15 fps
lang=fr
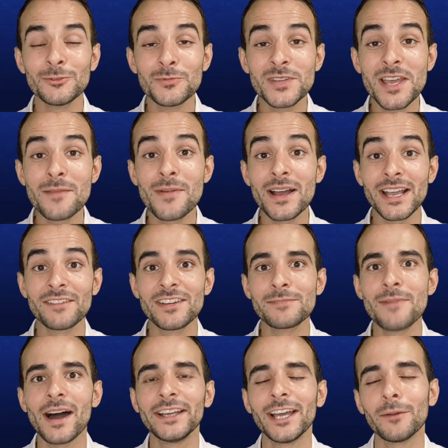N'oubliez pas
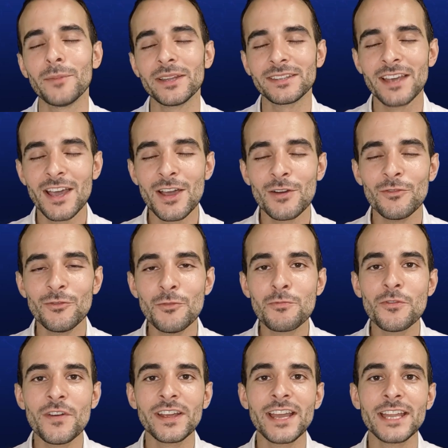qu'avec Barrière Bête, vous
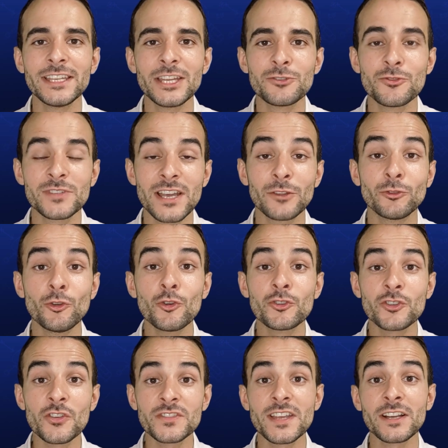pouvez gagner jusqu'à
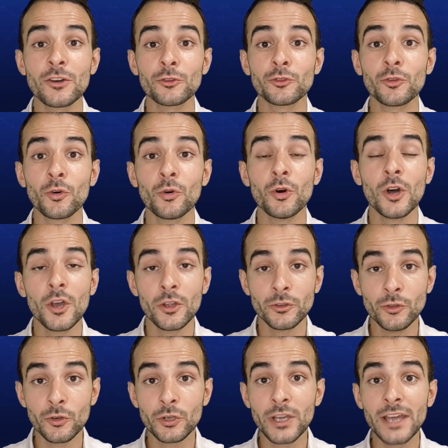250 euros
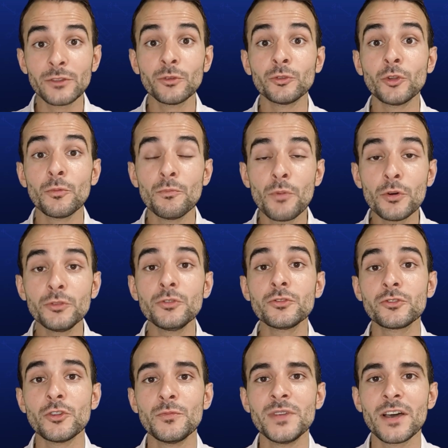de cadeaux, de
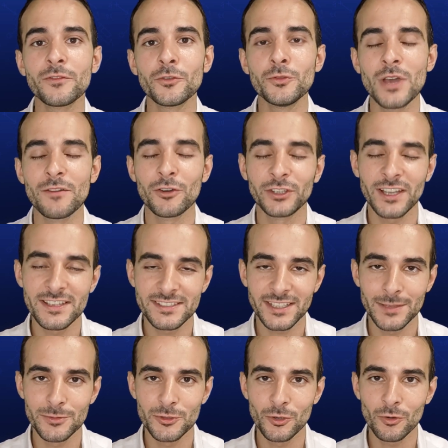bonus de bienvenue à votre
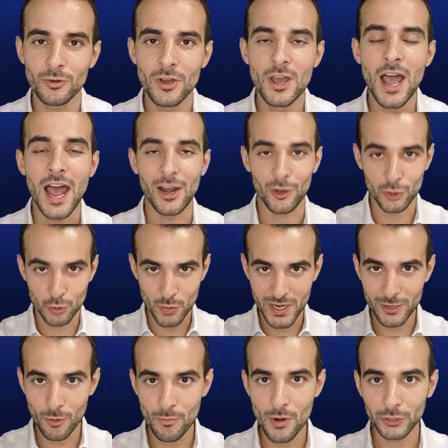inscription. Alors
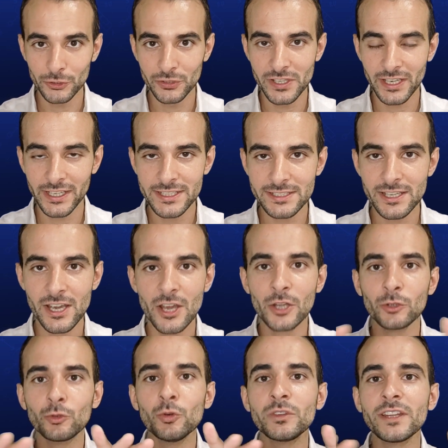jouer comporte des risques,
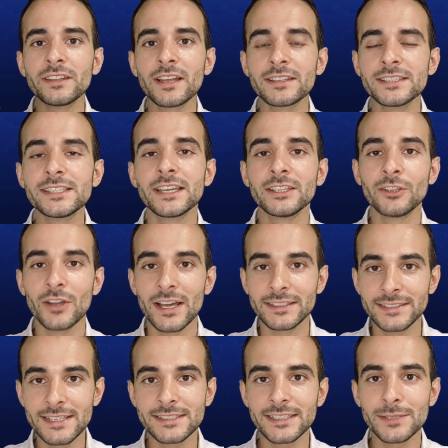tout est indiqué dans la
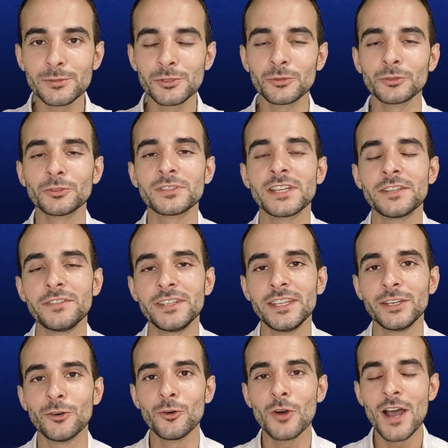description de cette
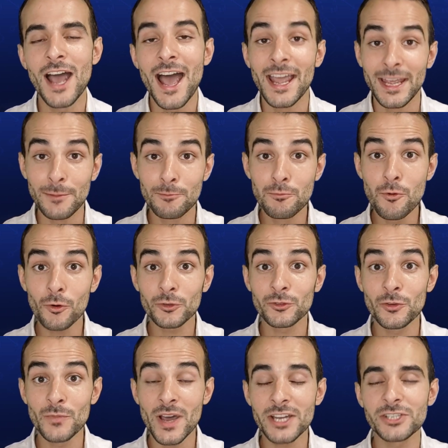vidéo. Et pour
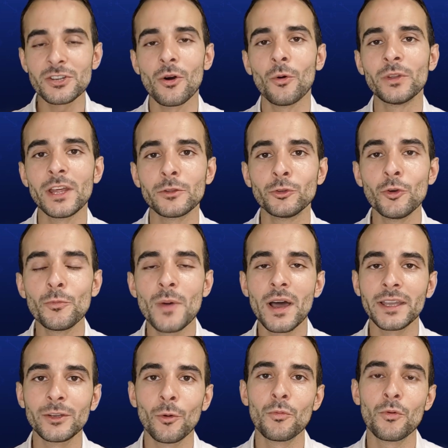ce match, on a deux
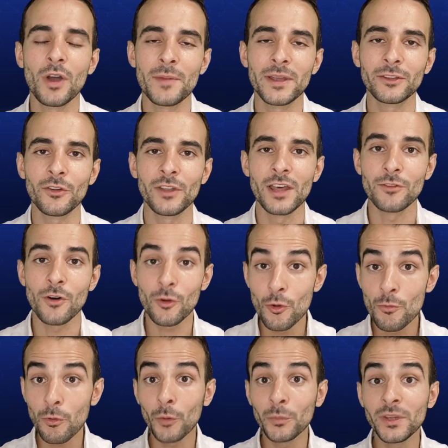paris qu'on pourrait mettre en avant.
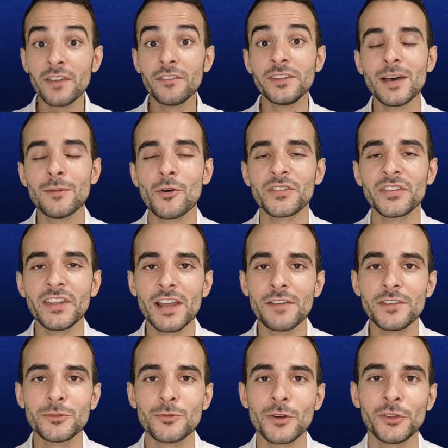Le premier, évidemment, c'est
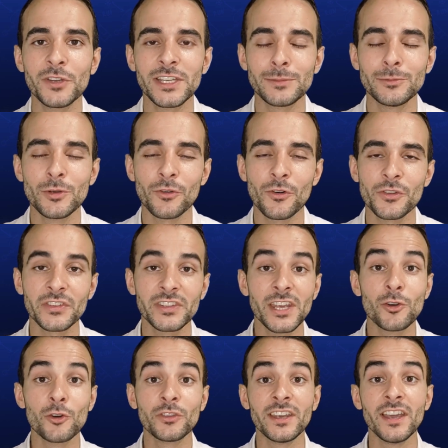la victoire de l'équipe de France
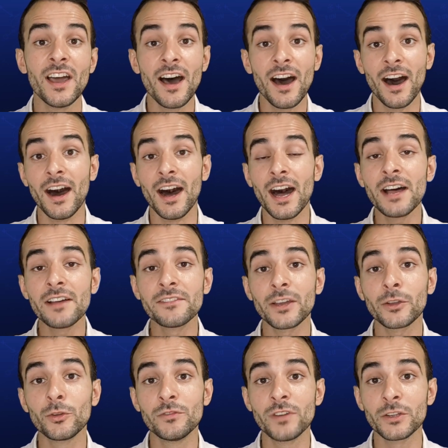qui est cotée à
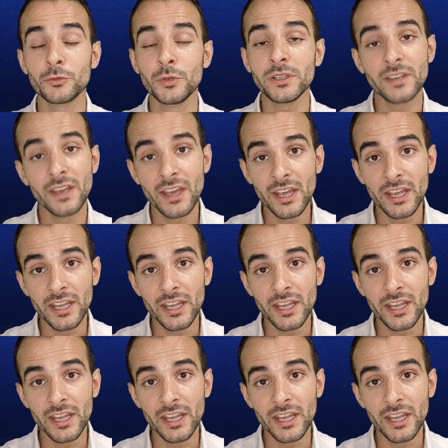1,28.